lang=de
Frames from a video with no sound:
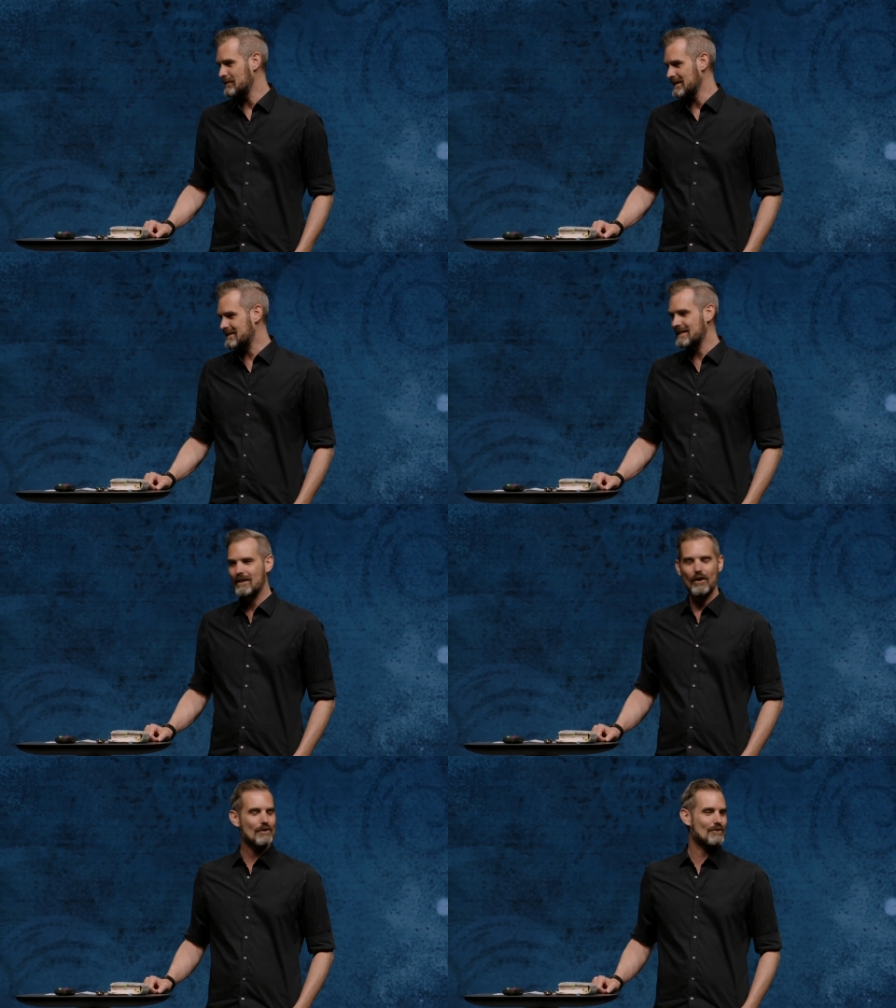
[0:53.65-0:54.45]
Es geht
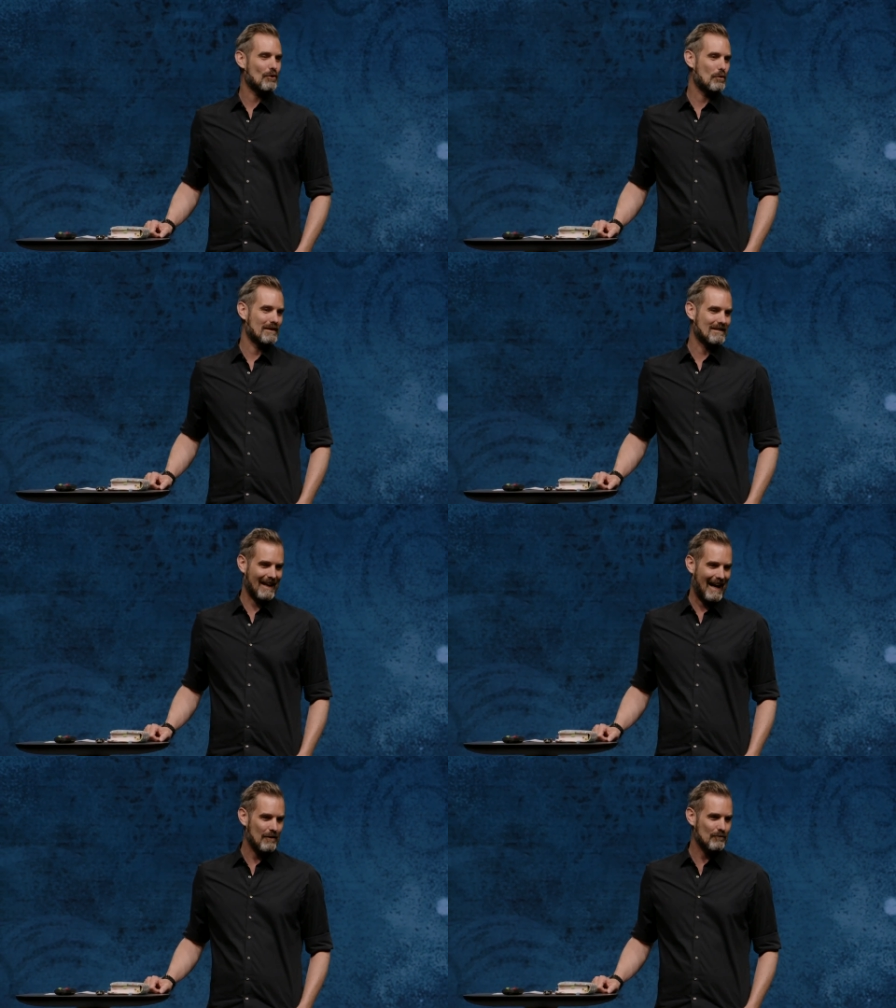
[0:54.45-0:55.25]
um einen
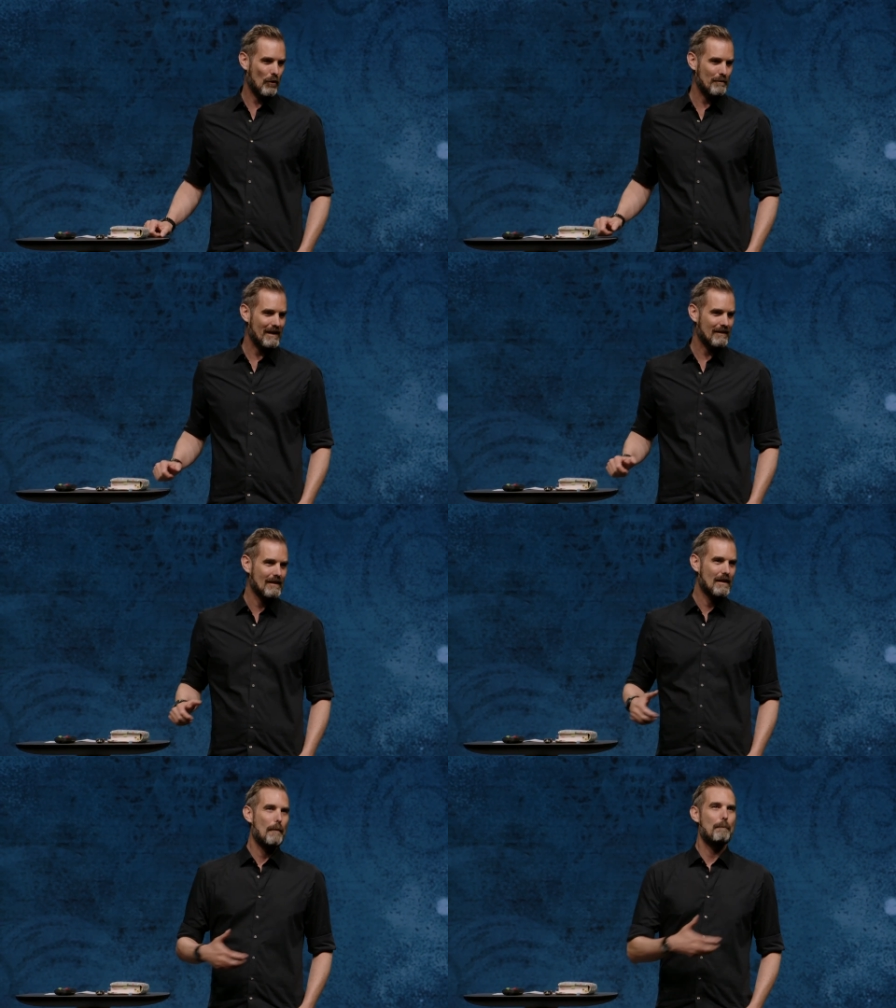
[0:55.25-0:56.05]
Traum, wo wir
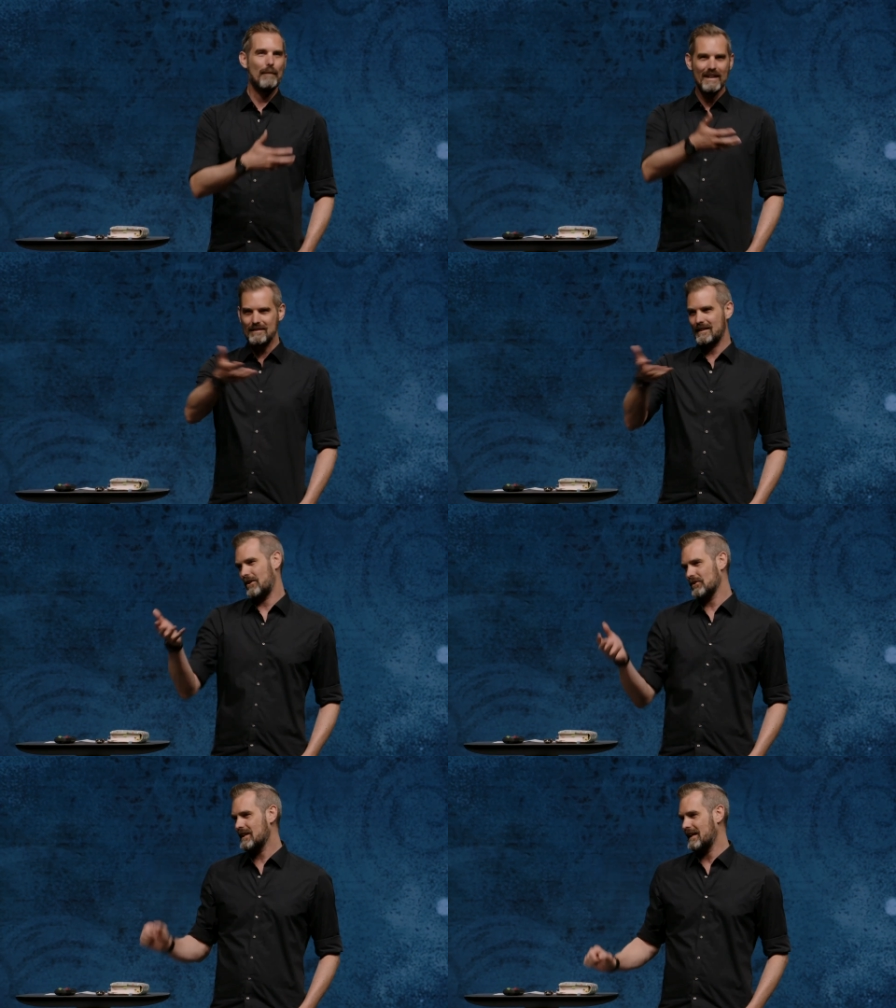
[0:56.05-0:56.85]

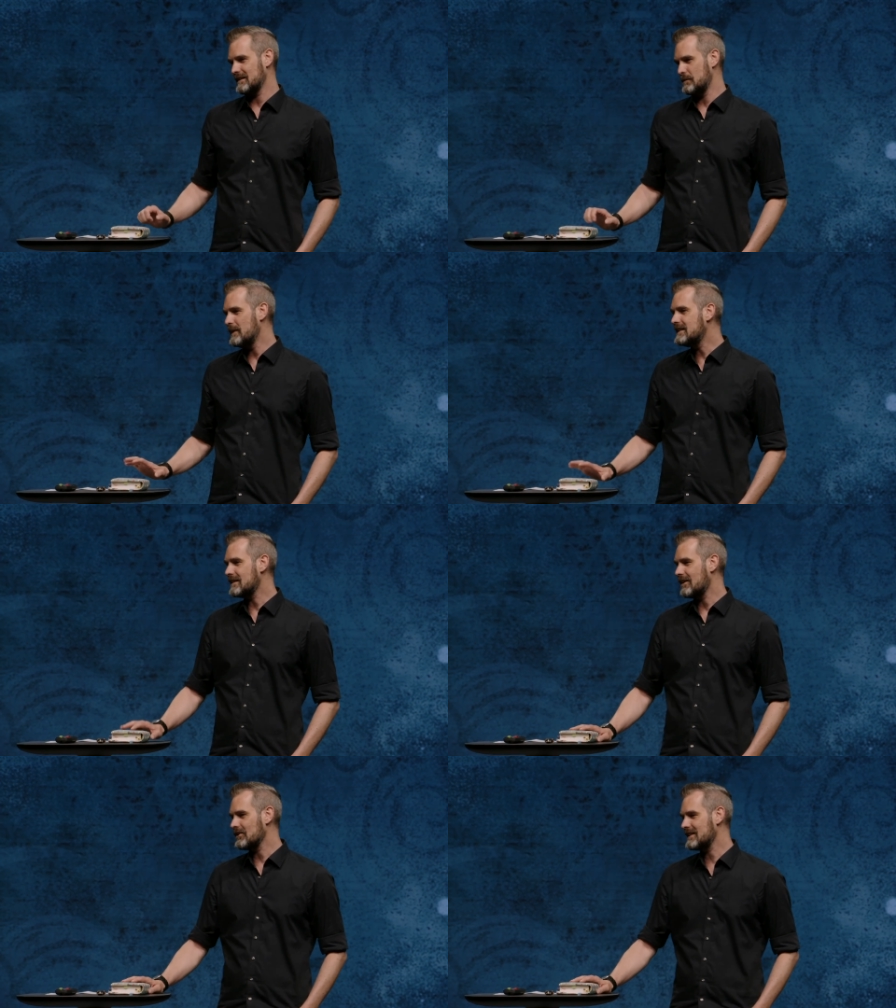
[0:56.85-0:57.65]
miteinander haben,
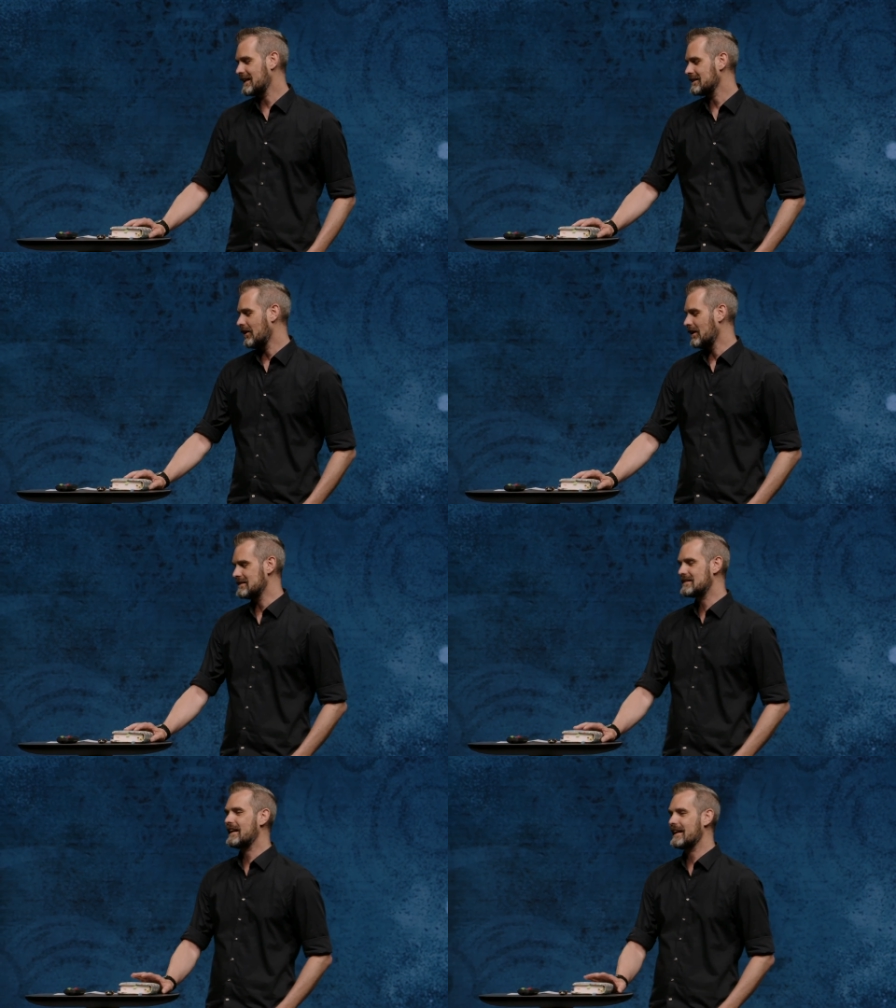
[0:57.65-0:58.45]
miteinander haben
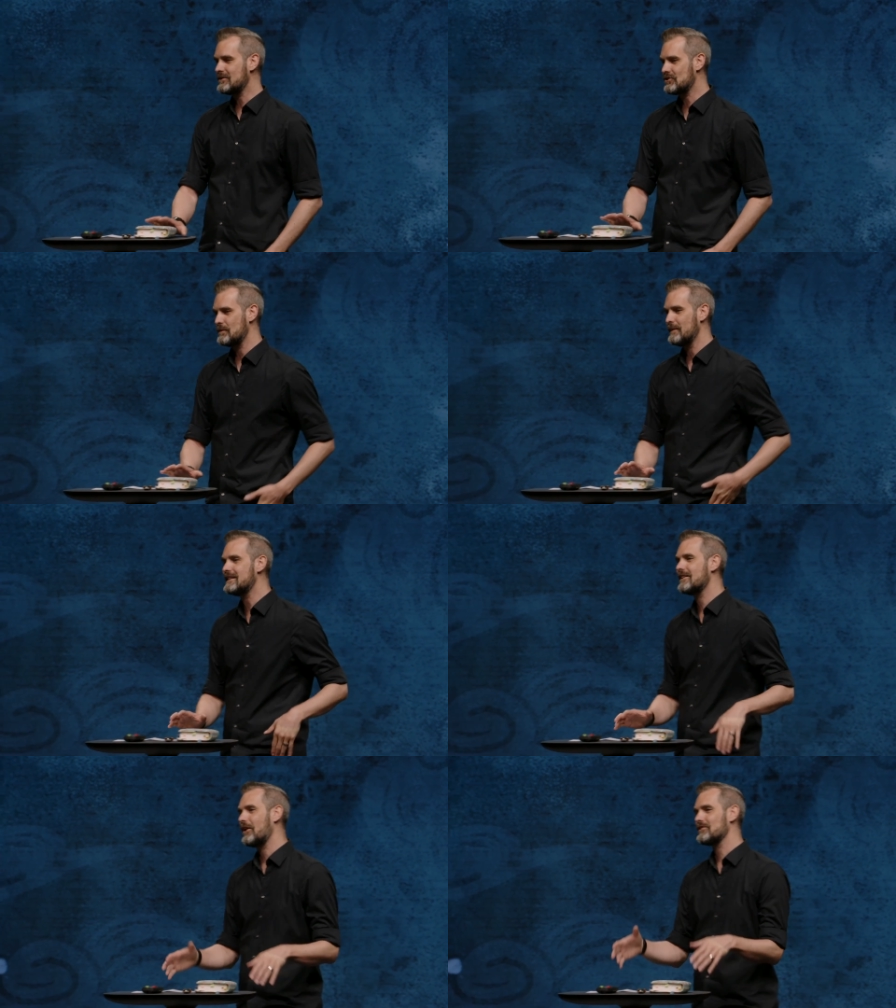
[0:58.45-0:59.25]
als Christen,
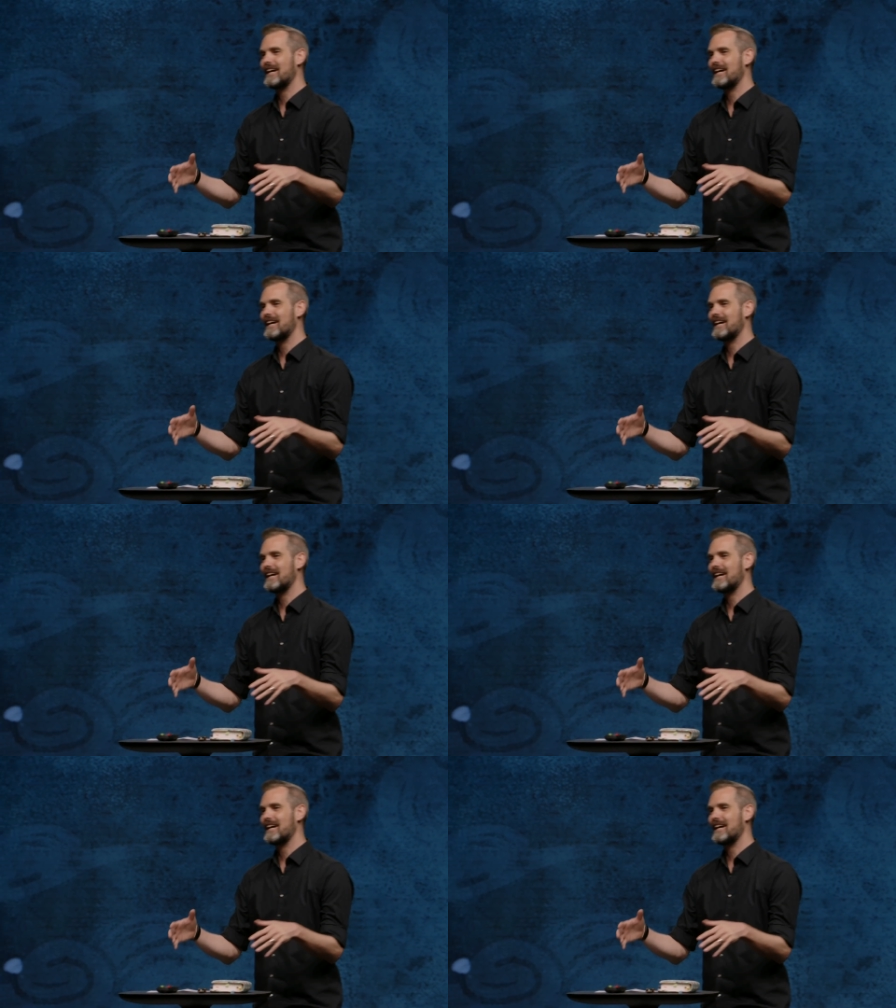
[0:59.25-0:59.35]
miteinander